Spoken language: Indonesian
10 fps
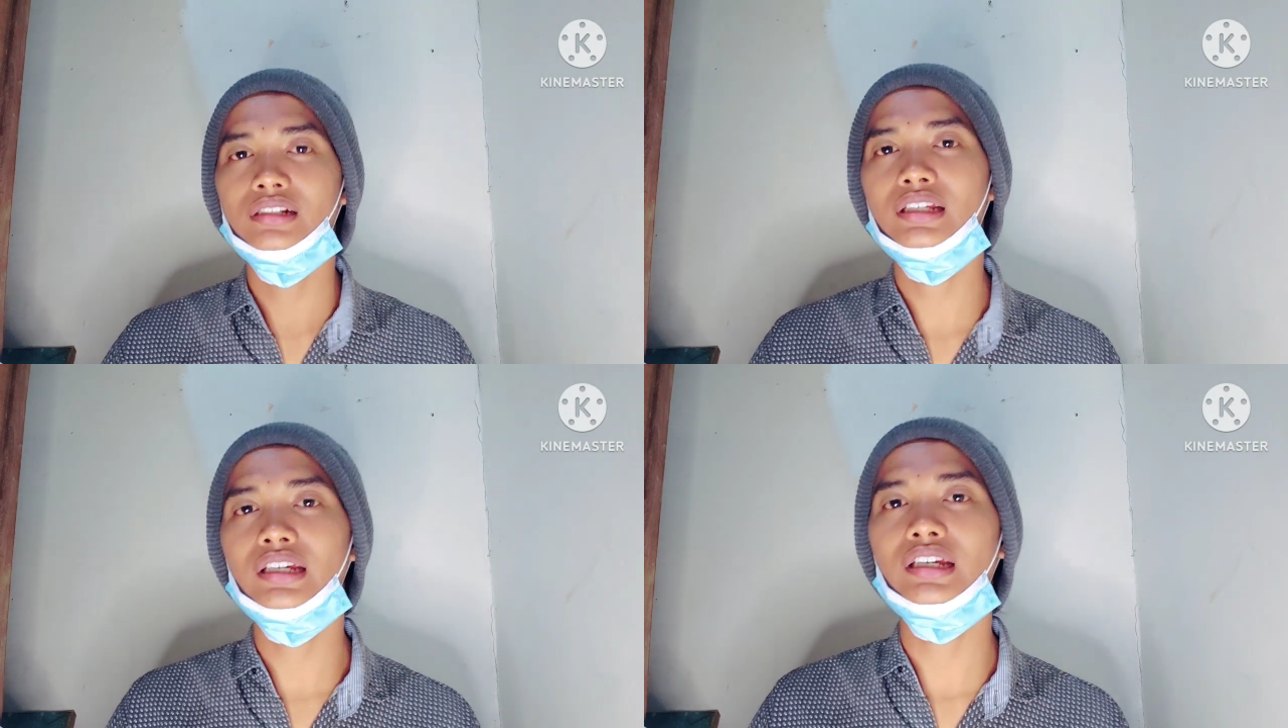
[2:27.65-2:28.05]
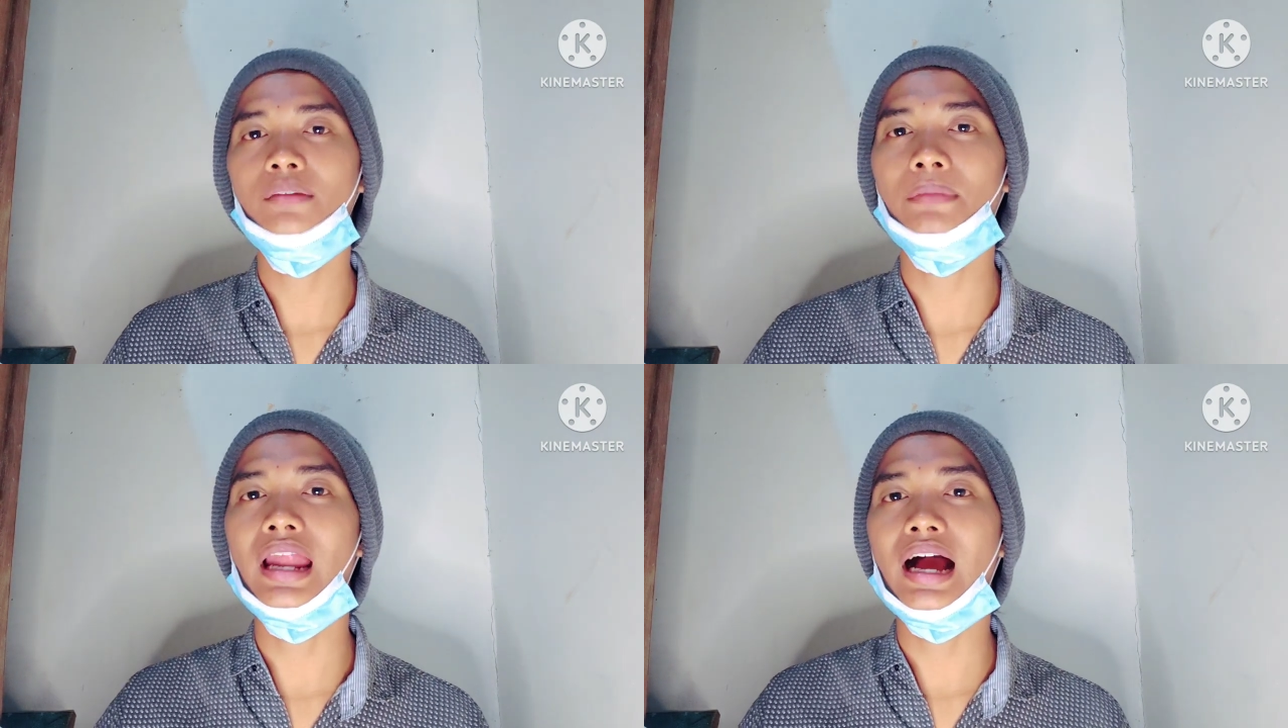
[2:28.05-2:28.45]

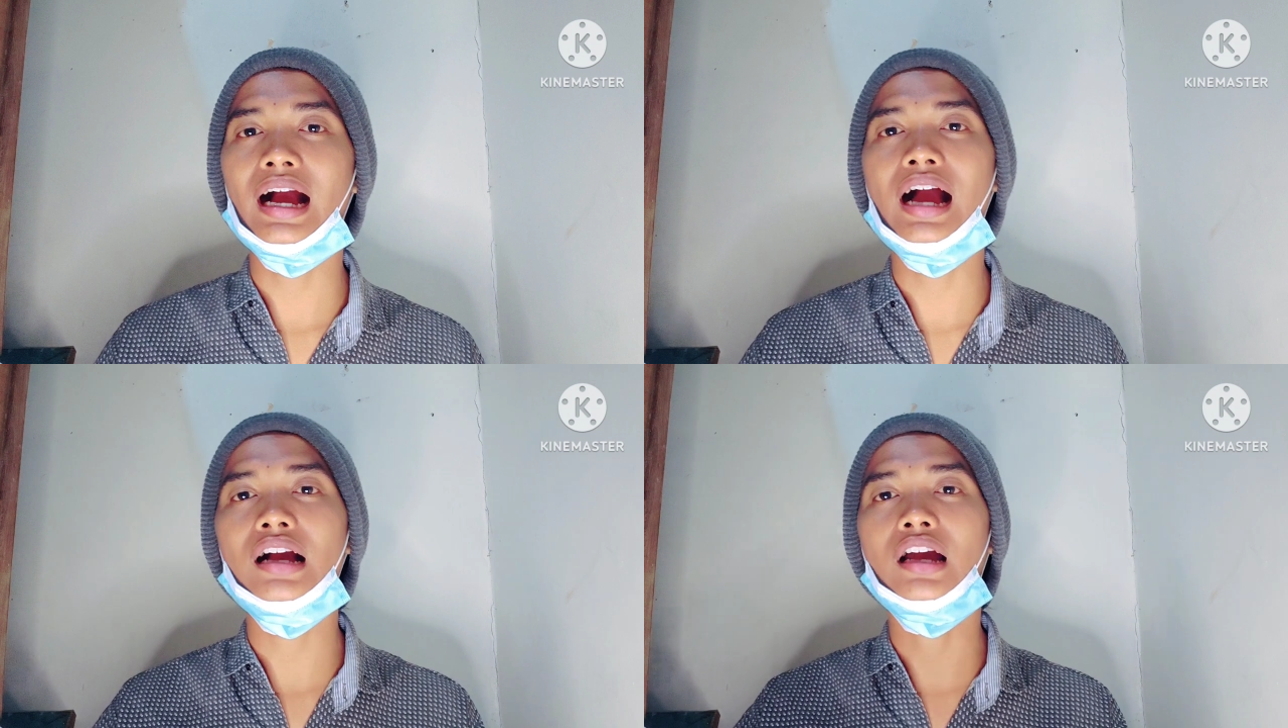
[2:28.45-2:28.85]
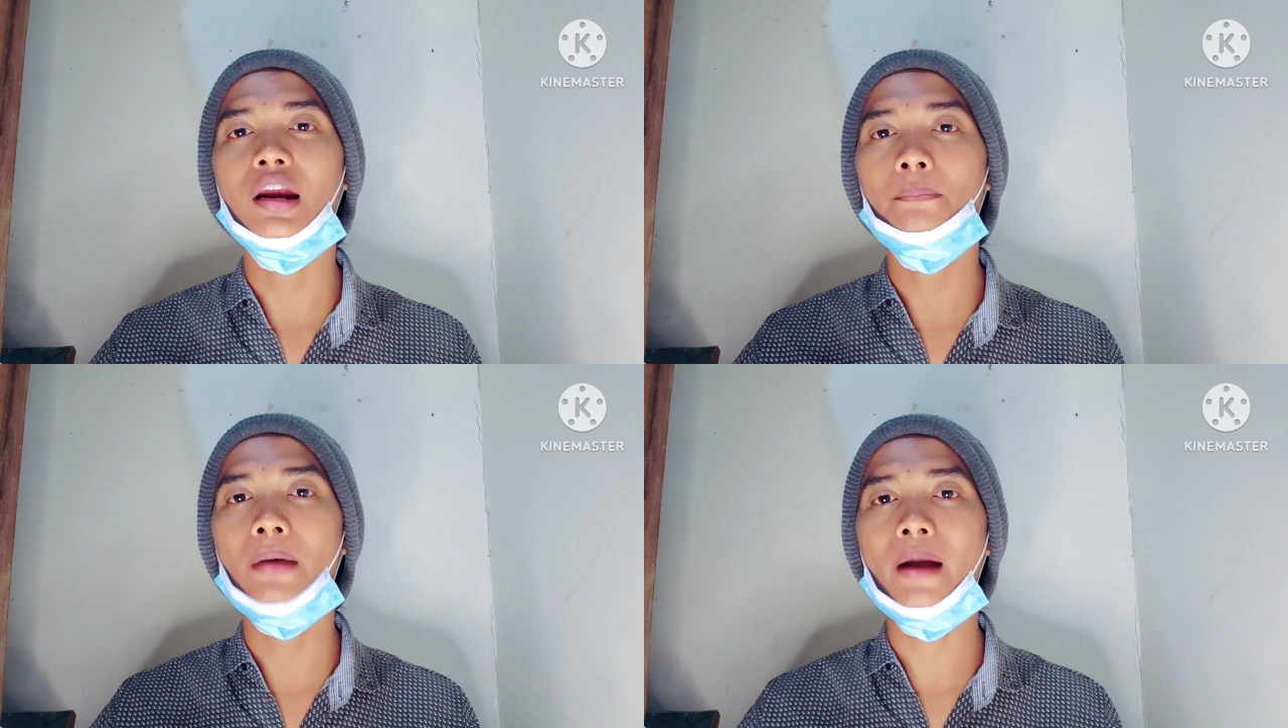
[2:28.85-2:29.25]
di belakang
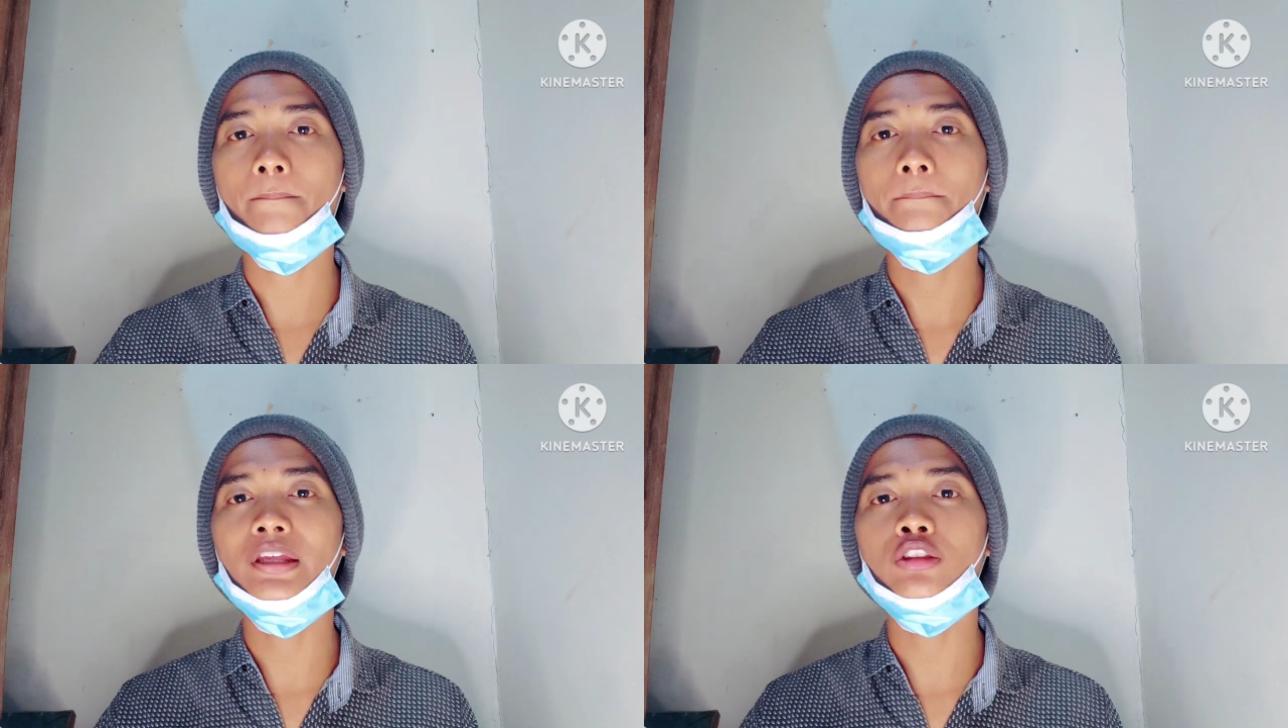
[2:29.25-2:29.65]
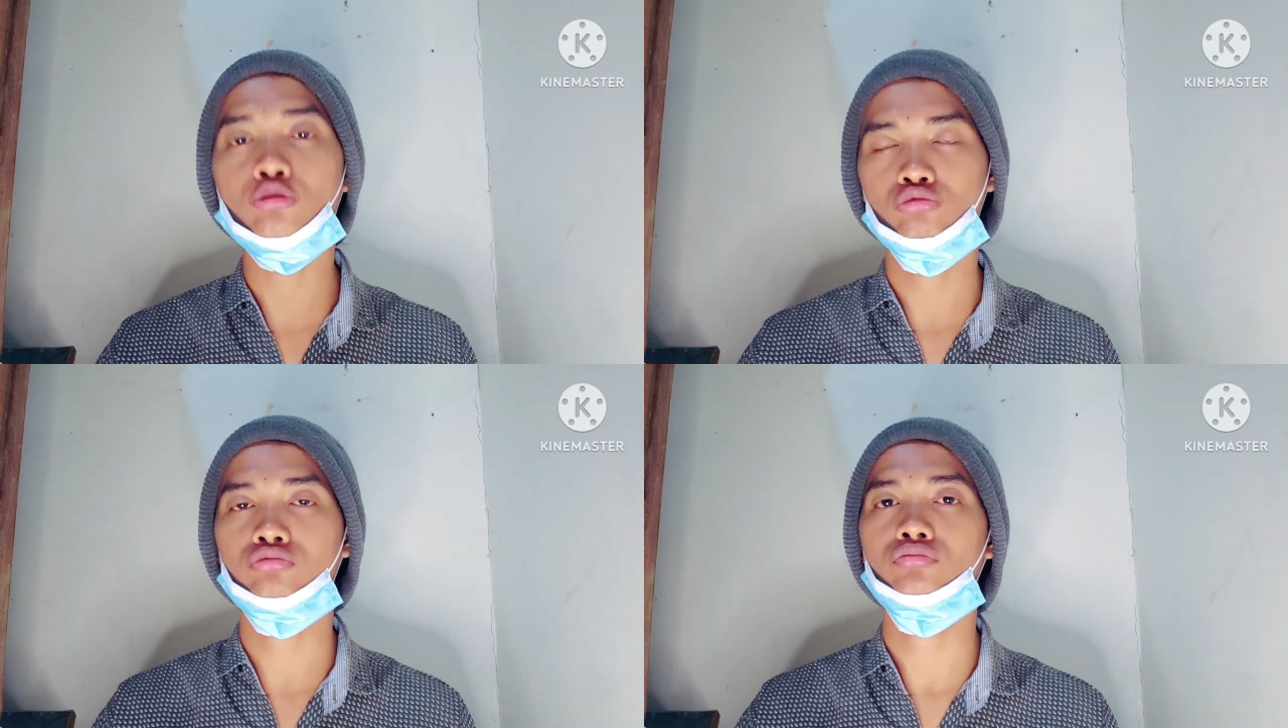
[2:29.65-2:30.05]
gerbang
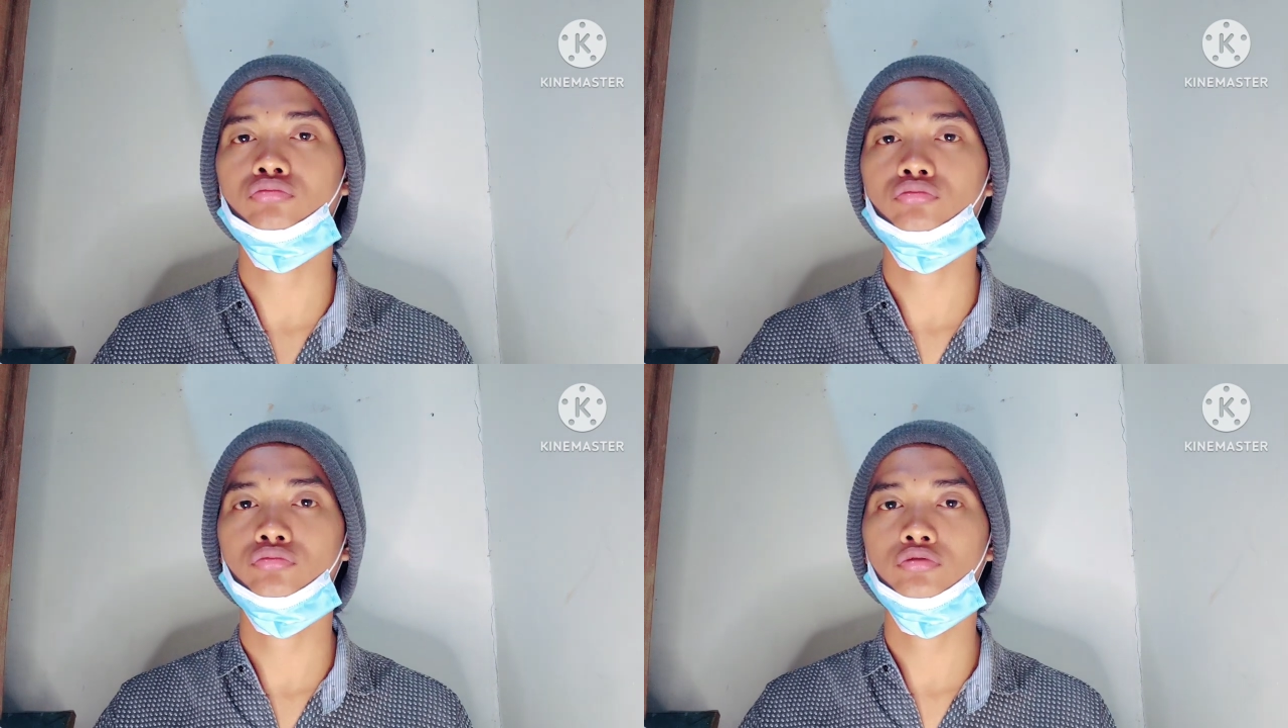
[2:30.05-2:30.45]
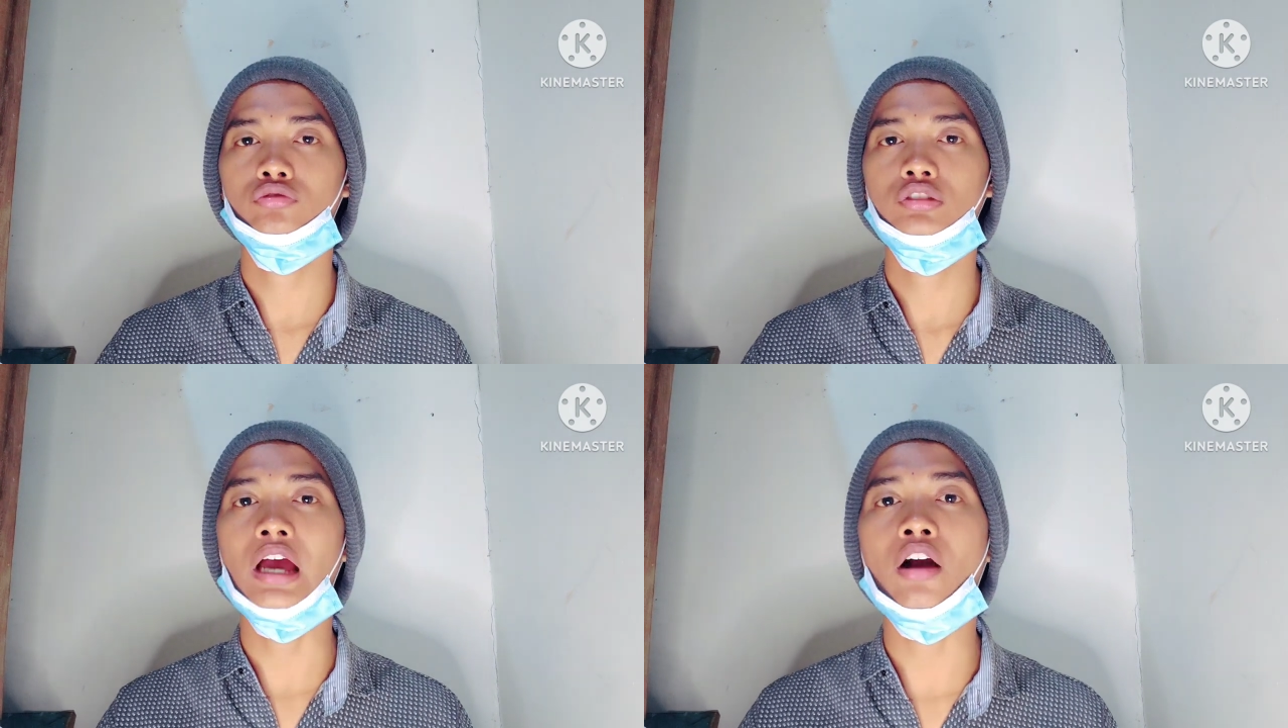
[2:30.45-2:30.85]
pintu
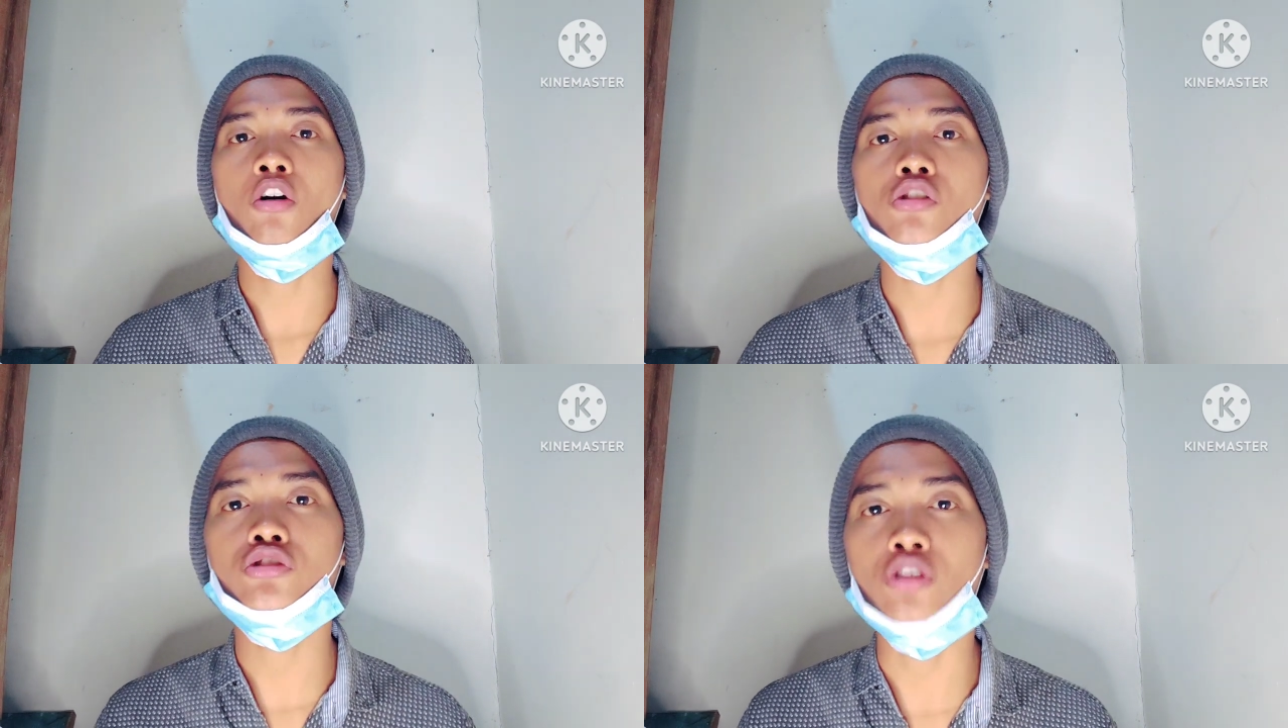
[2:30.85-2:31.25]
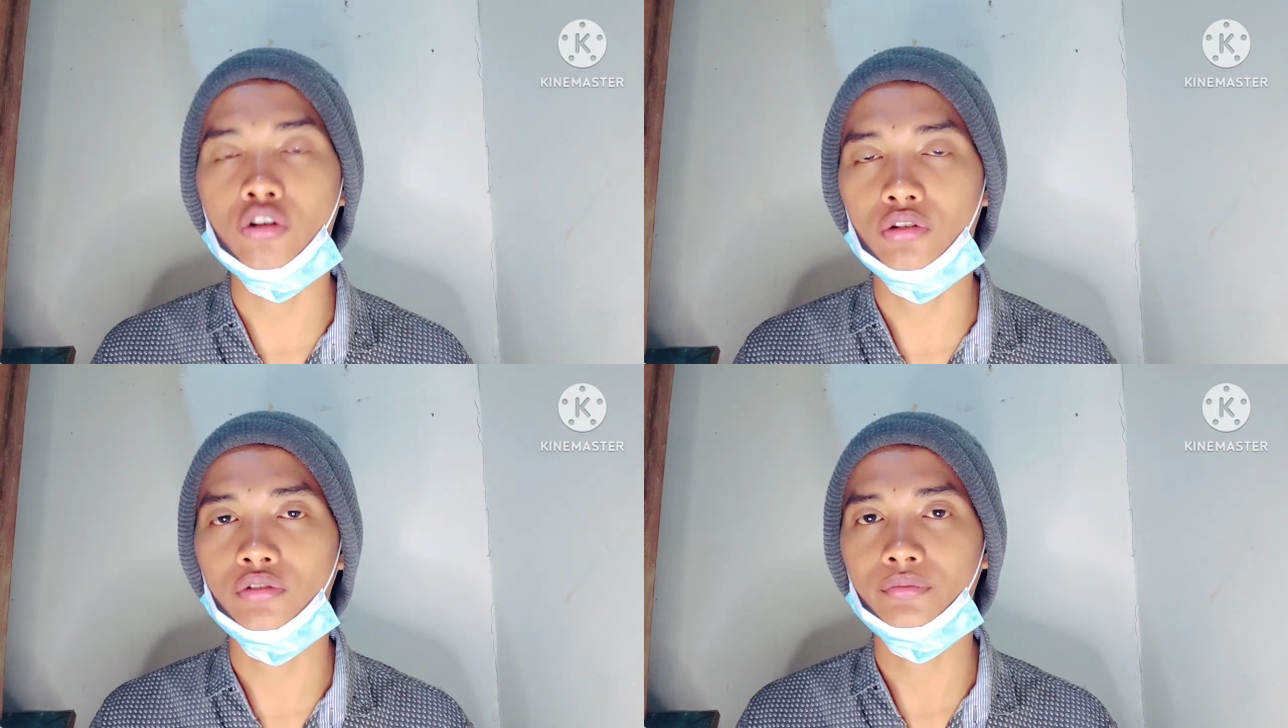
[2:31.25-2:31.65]
yang kosong.